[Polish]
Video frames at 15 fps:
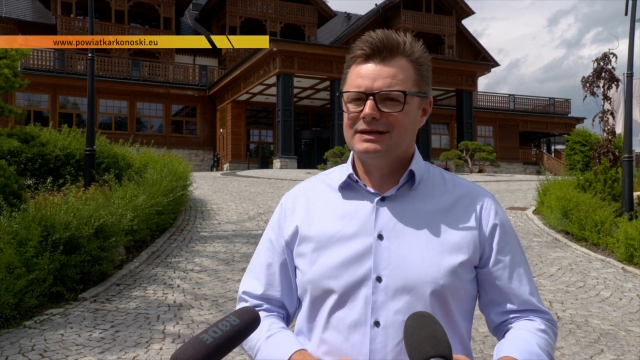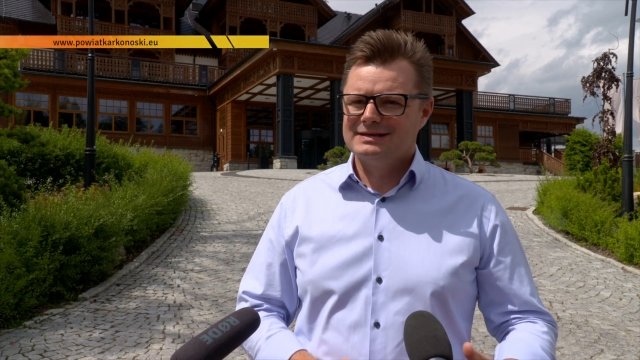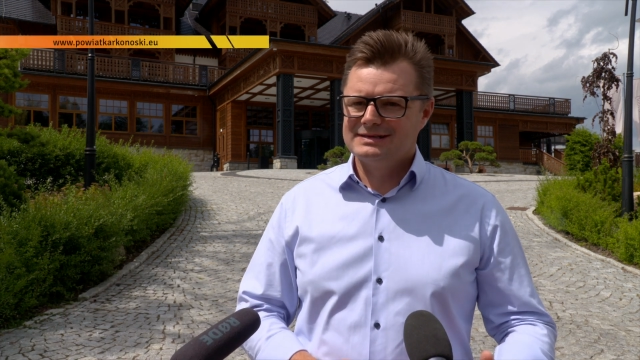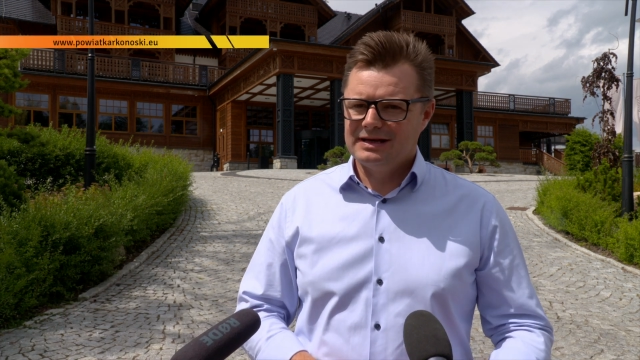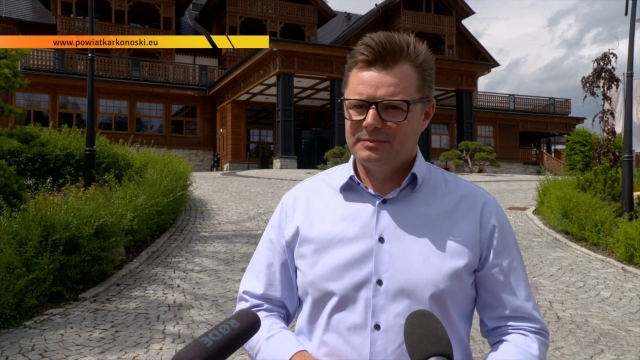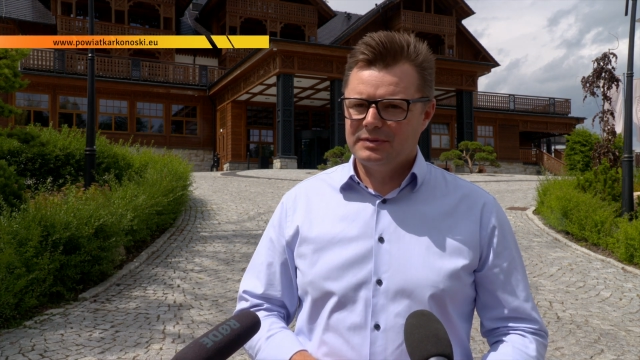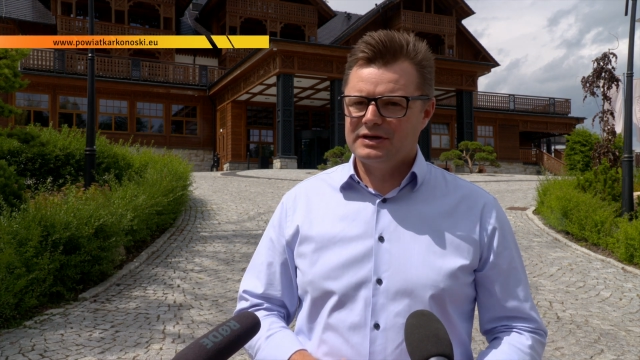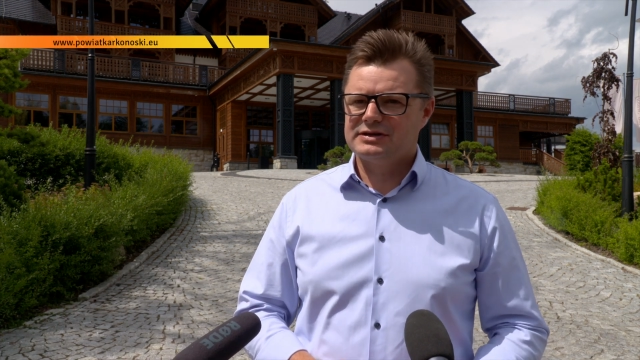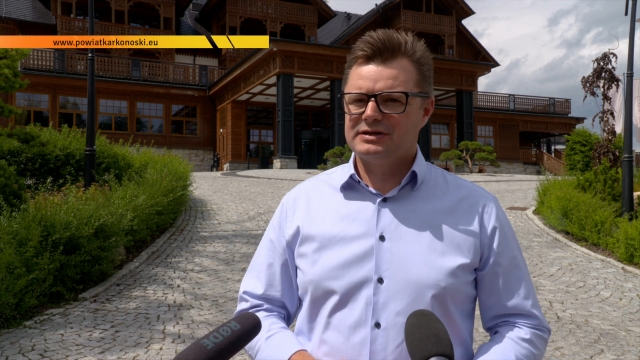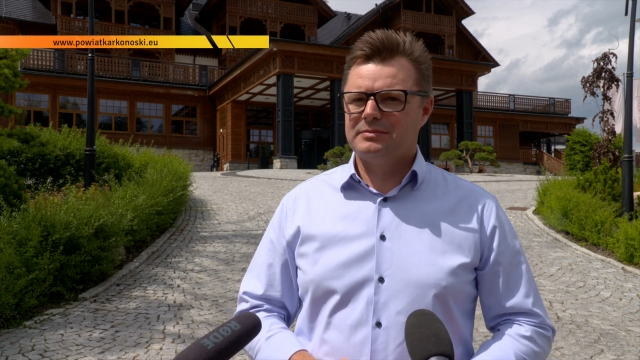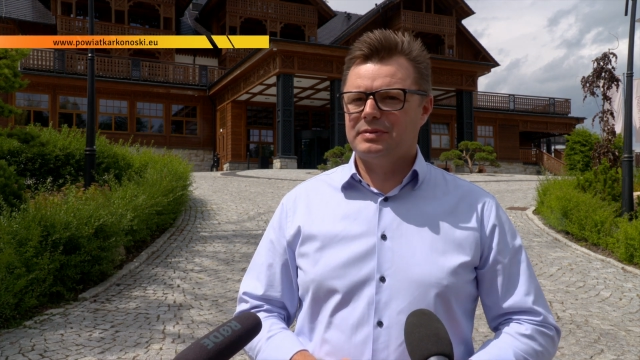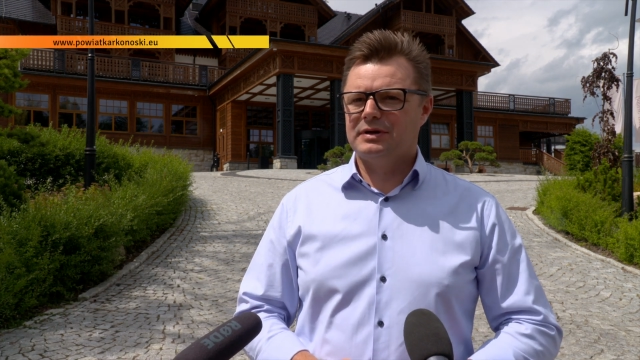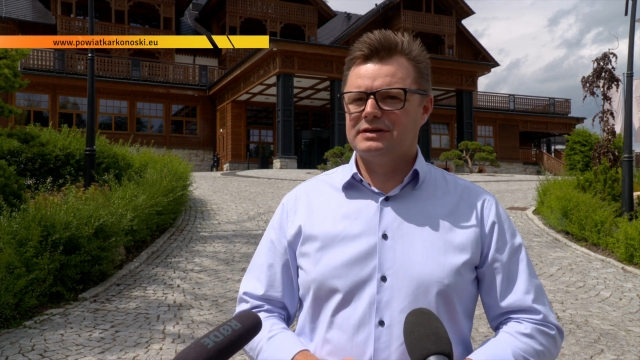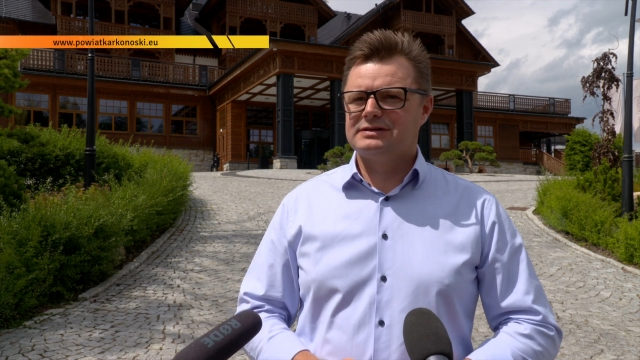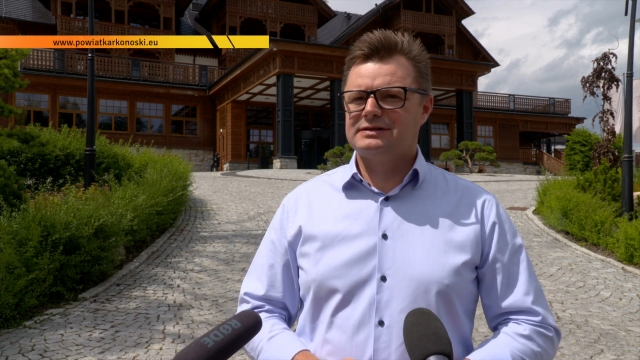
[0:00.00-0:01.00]
Zapraszam
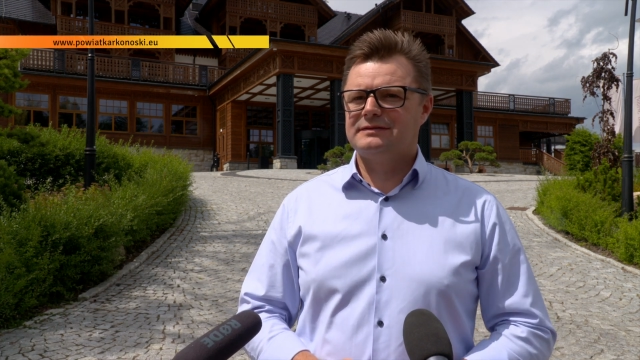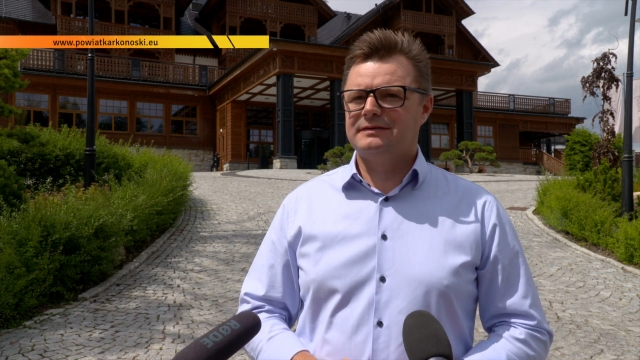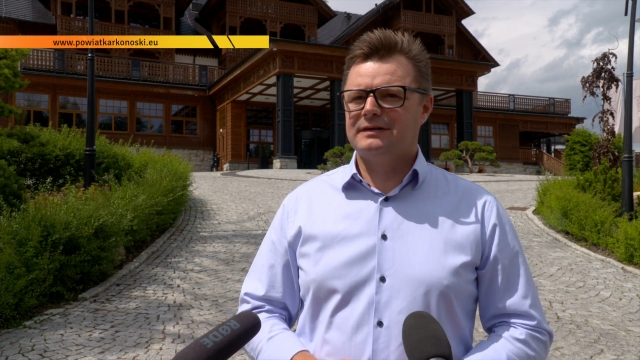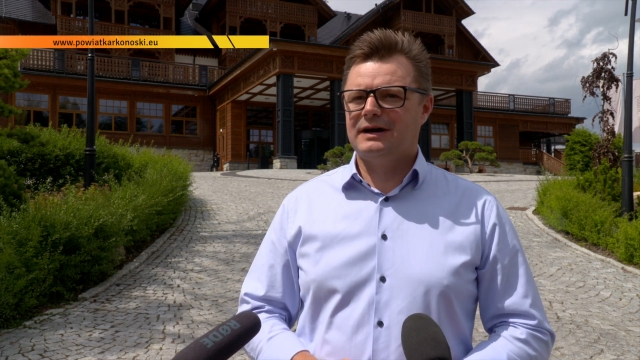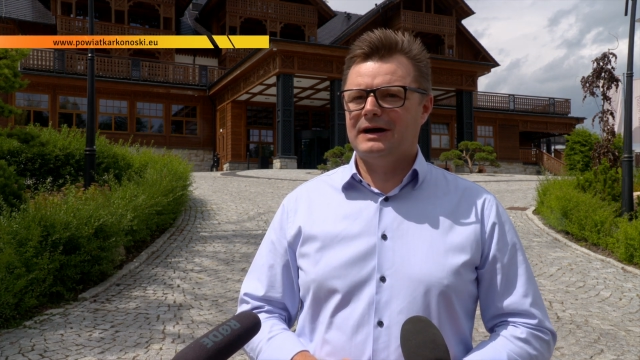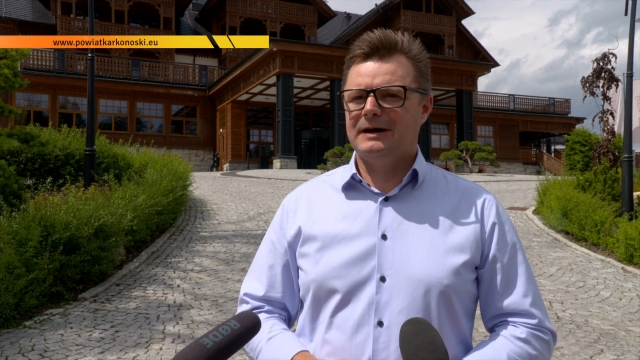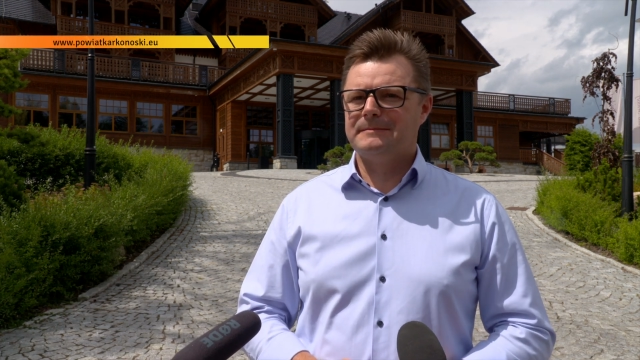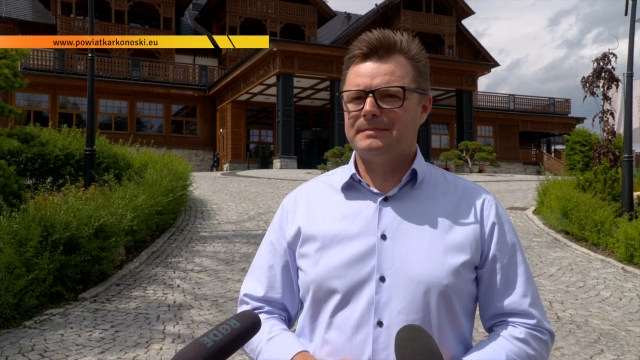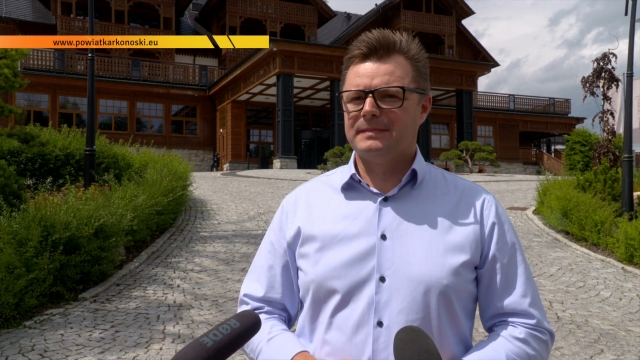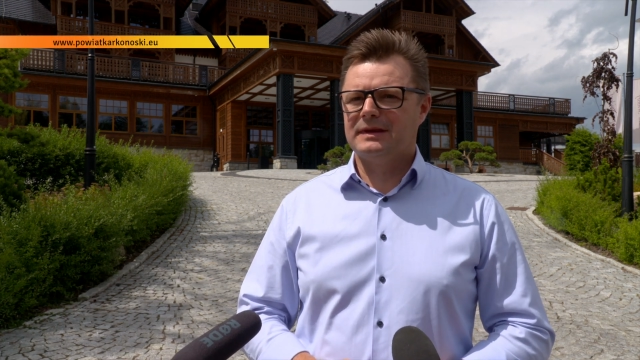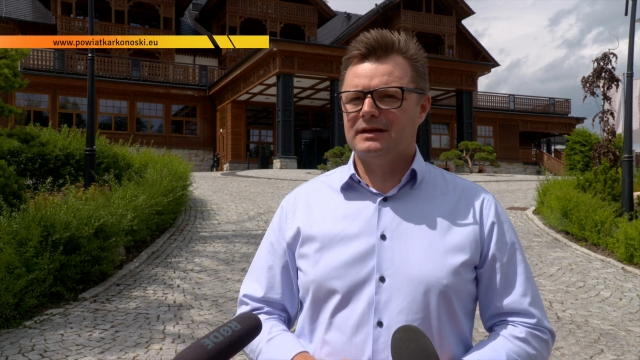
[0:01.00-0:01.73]
Państwa